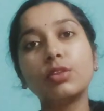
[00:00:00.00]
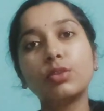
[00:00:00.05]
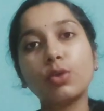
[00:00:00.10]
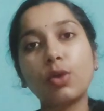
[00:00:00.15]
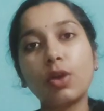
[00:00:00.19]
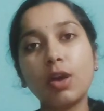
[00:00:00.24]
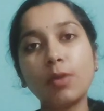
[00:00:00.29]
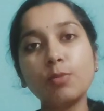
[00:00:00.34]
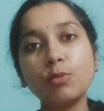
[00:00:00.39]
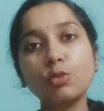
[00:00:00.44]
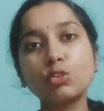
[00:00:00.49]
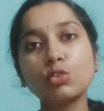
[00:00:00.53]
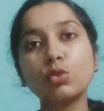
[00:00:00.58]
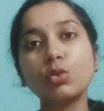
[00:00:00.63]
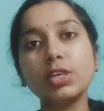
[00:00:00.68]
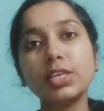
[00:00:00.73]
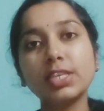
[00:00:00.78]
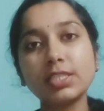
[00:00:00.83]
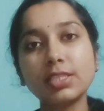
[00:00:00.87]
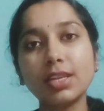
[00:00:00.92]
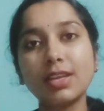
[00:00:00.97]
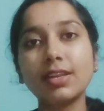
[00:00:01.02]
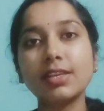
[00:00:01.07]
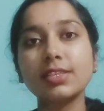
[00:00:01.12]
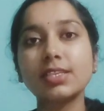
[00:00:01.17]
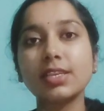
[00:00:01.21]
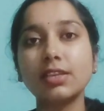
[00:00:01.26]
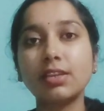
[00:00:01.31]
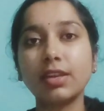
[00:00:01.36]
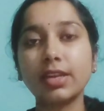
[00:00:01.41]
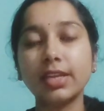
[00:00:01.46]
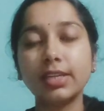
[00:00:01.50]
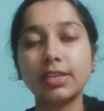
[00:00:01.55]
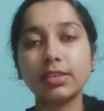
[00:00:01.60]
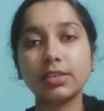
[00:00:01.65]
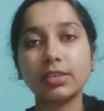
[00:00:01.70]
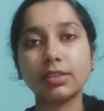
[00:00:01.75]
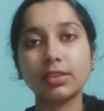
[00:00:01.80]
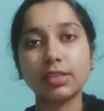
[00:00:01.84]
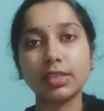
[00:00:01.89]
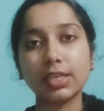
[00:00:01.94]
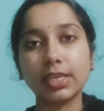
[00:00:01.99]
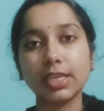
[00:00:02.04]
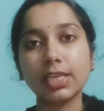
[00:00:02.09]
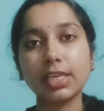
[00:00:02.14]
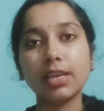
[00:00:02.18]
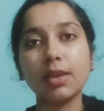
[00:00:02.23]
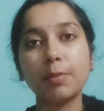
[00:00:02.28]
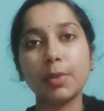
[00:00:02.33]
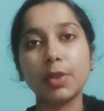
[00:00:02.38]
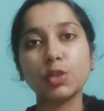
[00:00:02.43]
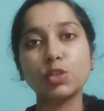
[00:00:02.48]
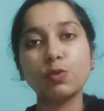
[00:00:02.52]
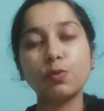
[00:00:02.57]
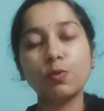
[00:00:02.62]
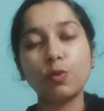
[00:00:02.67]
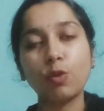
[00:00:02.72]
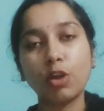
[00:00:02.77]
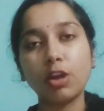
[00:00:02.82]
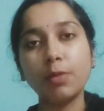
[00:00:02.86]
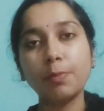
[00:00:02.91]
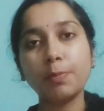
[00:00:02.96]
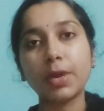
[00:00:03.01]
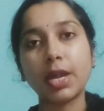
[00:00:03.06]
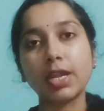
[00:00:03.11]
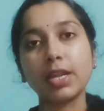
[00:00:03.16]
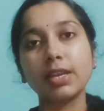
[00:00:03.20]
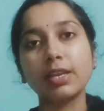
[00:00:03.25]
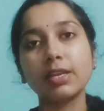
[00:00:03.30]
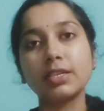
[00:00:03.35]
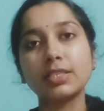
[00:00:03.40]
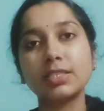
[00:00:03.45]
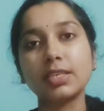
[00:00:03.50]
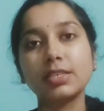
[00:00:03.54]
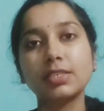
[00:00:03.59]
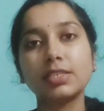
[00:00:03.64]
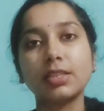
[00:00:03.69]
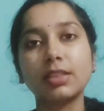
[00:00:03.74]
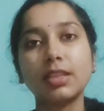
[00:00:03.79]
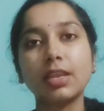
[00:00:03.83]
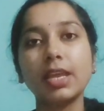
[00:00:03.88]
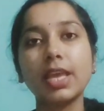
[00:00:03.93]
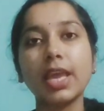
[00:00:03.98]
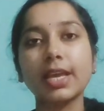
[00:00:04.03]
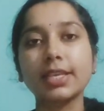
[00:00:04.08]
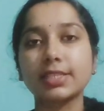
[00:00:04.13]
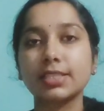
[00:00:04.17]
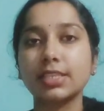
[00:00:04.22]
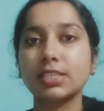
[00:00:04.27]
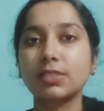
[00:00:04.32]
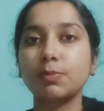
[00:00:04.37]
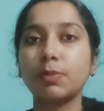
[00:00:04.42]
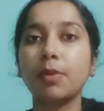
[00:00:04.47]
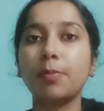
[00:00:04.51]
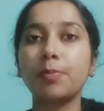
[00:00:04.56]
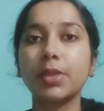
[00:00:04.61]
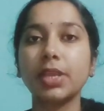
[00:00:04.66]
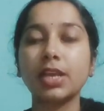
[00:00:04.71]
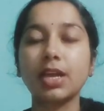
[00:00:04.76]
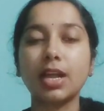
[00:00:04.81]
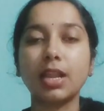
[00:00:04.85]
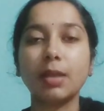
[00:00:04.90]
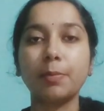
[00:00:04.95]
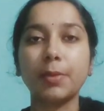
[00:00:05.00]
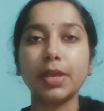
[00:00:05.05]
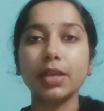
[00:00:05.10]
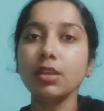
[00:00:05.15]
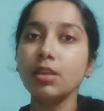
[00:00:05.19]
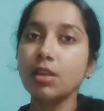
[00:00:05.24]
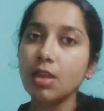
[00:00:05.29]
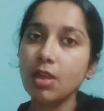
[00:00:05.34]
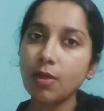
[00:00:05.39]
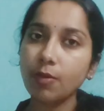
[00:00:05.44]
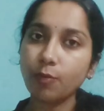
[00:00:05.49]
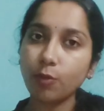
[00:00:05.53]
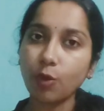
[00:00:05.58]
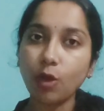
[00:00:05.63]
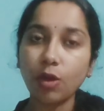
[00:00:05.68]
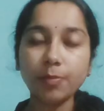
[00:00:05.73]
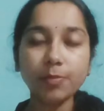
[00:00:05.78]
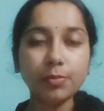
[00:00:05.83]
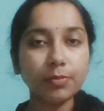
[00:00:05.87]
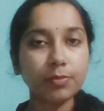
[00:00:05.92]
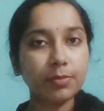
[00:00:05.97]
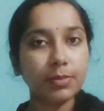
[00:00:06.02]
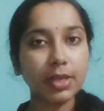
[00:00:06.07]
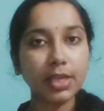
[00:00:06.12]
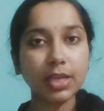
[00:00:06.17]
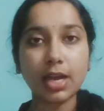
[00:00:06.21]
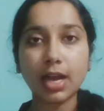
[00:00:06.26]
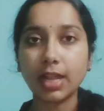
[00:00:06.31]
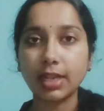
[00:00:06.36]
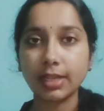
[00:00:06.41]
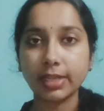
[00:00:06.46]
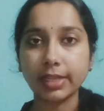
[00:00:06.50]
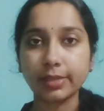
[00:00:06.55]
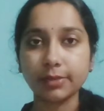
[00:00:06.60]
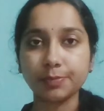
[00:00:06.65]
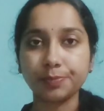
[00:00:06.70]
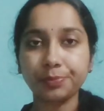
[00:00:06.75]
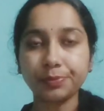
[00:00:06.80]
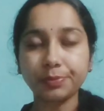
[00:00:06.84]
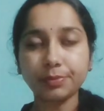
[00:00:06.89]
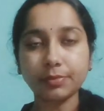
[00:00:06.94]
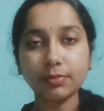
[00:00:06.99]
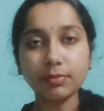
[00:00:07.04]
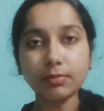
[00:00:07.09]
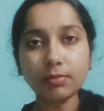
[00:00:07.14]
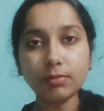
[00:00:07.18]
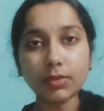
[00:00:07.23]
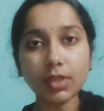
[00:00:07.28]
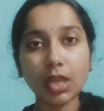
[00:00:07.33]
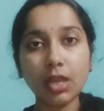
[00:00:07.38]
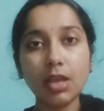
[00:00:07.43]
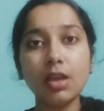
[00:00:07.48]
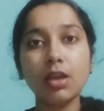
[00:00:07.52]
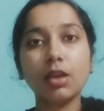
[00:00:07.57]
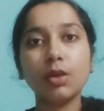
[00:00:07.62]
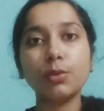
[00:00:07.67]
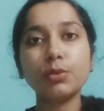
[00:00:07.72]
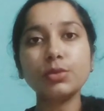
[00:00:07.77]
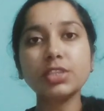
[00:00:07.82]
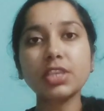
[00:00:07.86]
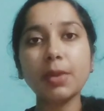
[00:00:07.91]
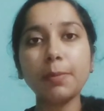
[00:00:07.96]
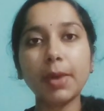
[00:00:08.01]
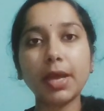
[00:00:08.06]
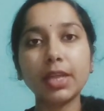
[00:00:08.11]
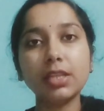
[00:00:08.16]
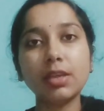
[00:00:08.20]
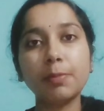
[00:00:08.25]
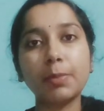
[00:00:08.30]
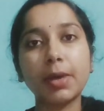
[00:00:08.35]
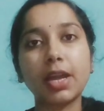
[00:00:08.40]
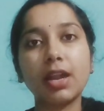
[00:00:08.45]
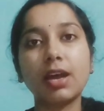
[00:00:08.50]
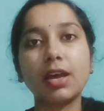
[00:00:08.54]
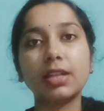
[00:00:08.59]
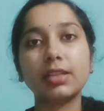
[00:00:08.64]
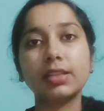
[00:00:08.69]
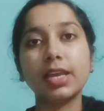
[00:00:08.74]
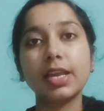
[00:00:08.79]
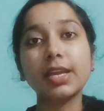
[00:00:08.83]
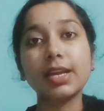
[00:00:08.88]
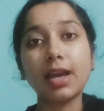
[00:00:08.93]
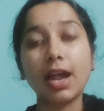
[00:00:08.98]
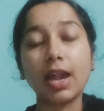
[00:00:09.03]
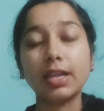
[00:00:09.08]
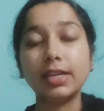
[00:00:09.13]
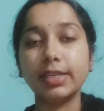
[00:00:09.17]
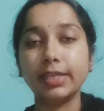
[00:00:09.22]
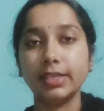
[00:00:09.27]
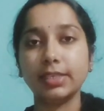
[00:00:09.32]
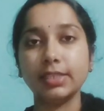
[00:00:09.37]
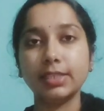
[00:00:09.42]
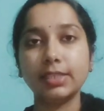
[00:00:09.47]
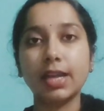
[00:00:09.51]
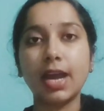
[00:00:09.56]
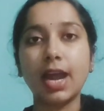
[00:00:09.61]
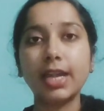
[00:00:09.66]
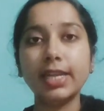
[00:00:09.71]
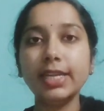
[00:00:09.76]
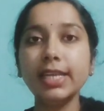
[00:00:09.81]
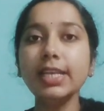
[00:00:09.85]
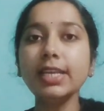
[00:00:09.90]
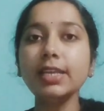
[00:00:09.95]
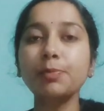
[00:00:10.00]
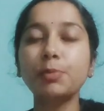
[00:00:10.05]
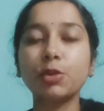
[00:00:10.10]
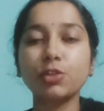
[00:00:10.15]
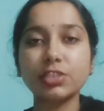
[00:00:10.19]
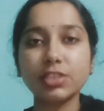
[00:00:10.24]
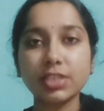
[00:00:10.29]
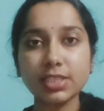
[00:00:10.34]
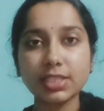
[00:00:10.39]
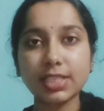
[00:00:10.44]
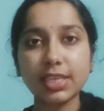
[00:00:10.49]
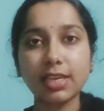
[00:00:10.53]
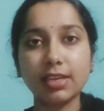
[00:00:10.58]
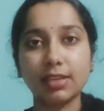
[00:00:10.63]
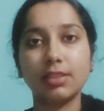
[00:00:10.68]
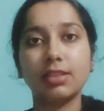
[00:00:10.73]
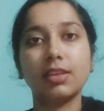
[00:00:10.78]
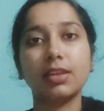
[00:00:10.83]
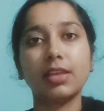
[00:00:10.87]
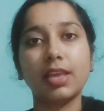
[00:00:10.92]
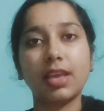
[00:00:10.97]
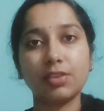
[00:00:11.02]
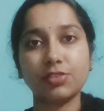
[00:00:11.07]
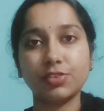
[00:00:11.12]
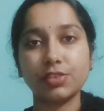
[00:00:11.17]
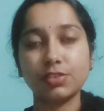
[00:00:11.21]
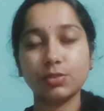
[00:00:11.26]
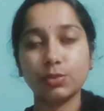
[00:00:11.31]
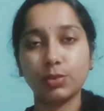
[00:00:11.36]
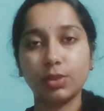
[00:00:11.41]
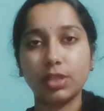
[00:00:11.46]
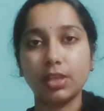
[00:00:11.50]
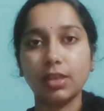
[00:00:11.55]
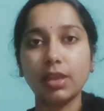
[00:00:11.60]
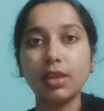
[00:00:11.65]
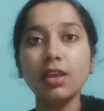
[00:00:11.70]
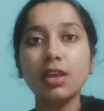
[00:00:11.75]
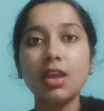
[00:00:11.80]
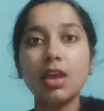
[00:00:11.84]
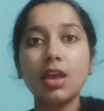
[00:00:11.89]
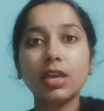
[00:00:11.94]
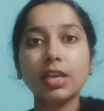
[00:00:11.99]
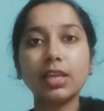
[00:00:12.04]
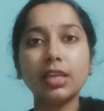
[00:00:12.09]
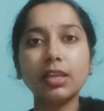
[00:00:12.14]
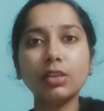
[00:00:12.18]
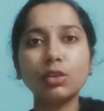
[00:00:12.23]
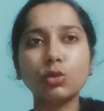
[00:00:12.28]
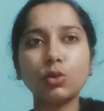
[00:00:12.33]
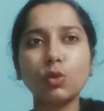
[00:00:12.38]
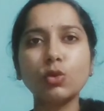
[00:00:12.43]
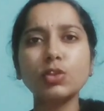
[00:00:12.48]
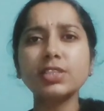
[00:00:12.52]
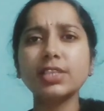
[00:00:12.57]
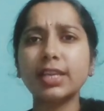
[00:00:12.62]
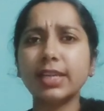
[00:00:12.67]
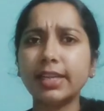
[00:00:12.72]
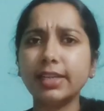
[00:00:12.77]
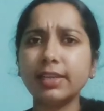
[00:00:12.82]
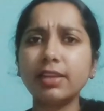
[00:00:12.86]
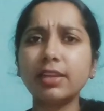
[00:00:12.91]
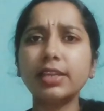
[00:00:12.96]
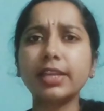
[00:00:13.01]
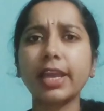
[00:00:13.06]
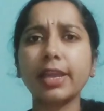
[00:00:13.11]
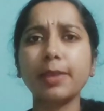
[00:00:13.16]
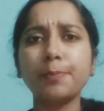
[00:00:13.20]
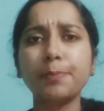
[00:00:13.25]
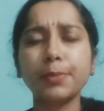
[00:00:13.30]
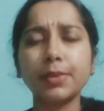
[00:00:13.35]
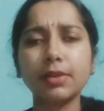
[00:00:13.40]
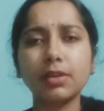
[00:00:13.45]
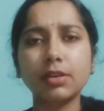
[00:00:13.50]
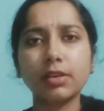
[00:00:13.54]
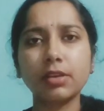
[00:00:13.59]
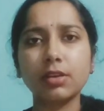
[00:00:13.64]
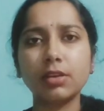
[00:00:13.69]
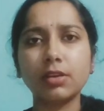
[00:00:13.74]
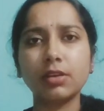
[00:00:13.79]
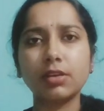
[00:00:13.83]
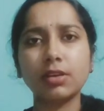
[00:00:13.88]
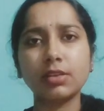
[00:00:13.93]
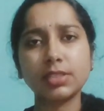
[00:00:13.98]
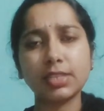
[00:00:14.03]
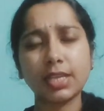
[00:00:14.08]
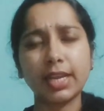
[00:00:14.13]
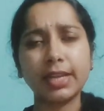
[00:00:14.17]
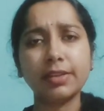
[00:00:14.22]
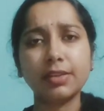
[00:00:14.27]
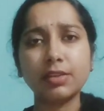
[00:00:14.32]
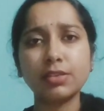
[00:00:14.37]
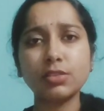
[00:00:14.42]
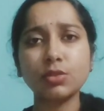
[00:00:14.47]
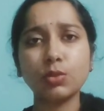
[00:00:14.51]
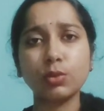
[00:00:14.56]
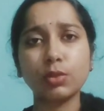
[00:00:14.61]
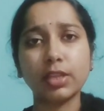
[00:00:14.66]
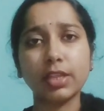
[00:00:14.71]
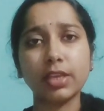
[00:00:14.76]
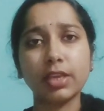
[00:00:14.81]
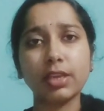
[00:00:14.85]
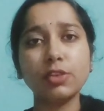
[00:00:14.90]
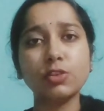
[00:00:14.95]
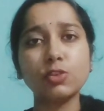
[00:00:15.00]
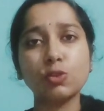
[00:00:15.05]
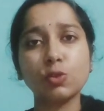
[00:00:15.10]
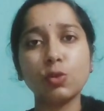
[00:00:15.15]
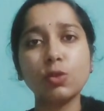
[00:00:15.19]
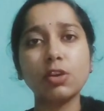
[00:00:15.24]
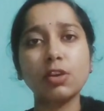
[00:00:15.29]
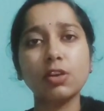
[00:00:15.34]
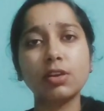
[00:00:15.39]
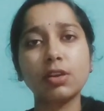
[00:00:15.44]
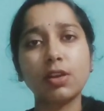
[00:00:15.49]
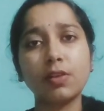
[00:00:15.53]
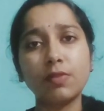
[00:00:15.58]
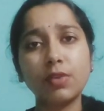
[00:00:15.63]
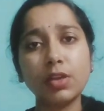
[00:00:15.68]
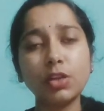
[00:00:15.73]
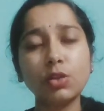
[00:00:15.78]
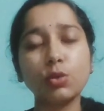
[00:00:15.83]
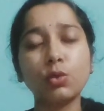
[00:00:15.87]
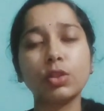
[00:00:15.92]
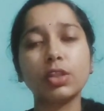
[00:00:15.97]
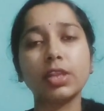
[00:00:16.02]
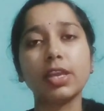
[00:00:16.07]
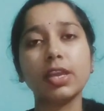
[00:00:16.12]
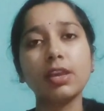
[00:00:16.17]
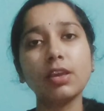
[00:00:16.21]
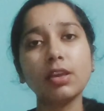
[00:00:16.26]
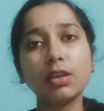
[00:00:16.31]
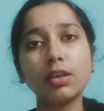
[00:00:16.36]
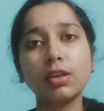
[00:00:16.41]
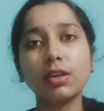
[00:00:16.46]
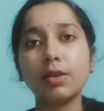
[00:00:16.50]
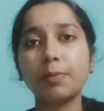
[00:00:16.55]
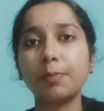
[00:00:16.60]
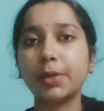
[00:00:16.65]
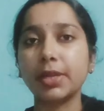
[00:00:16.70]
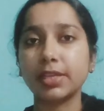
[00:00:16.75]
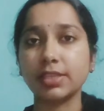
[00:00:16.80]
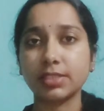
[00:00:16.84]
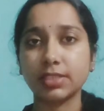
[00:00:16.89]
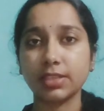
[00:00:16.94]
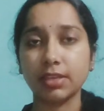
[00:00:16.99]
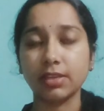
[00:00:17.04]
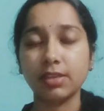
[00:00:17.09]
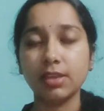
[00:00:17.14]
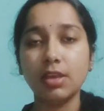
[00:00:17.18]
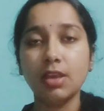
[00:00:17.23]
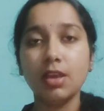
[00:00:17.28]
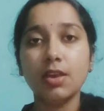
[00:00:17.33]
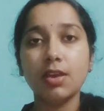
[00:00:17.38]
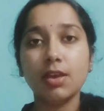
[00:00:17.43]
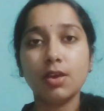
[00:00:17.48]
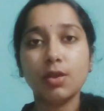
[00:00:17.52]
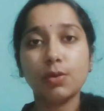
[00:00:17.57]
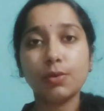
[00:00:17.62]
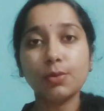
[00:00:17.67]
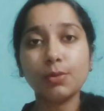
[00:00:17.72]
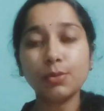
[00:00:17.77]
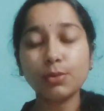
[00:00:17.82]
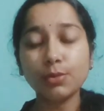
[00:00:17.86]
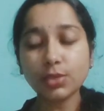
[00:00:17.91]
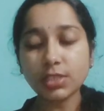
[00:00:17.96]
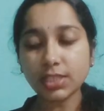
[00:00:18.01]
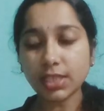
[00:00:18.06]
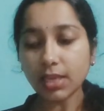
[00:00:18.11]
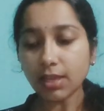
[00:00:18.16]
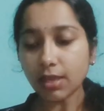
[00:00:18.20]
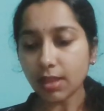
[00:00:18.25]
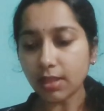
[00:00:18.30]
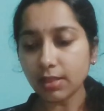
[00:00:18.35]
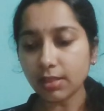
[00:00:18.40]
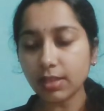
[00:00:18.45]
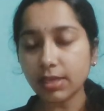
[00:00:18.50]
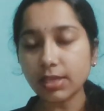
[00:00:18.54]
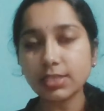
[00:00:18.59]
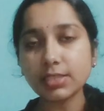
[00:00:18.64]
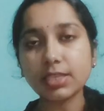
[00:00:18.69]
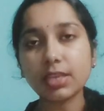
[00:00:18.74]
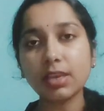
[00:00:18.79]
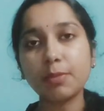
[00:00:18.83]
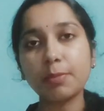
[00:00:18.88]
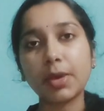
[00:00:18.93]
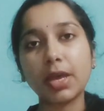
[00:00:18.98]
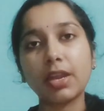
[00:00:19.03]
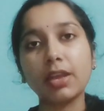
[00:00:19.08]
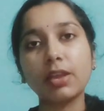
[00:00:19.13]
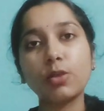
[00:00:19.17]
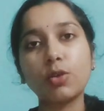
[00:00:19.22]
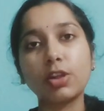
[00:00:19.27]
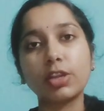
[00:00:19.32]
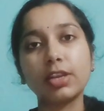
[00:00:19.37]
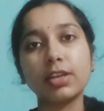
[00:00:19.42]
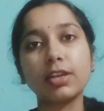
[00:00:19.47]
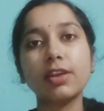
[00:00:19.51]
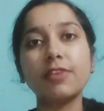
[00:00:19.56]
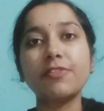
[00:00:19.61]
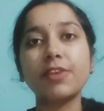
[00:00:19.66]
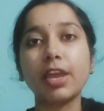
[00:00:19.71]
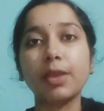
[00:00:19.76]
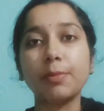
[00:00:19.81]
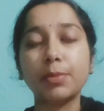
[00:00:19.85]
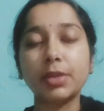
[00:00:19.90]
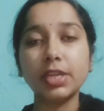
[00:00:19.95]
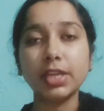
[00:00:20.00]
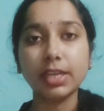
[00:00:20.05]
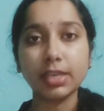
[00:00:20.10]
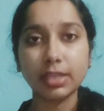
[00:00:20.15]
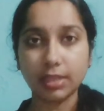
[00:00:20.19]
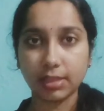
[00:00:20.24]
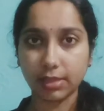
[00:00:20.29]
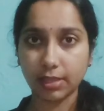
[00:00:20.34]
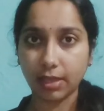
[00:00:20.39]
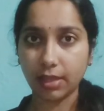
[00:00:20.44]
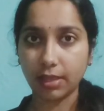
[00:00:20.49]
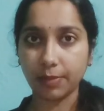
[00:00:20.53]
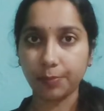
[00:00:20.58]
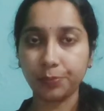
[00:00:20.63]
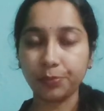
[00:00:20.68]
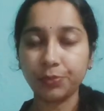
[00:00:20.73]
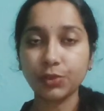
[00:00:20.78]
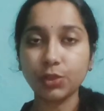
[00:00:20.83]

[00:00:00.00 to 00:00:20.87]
तो हम उसको इस तरह से ट्रीट करते हैं कि हमारे जो फॉरन पार्टिकल्स हैं जितने एक्सेस में हम निकाल पाएँ वो हम निकाल दें उसके बाद हमारा आता है कार्डिंग कार्डिंग प्रोसेस के अंदर क्या चीज़ होती है कि दो सिलेंडर टाइप सिलेंडर्स होते हैं जो कवर्ड होते हैं कपड़े से उसके अंदर से हमारा कॉटन का फाइबर निकलता है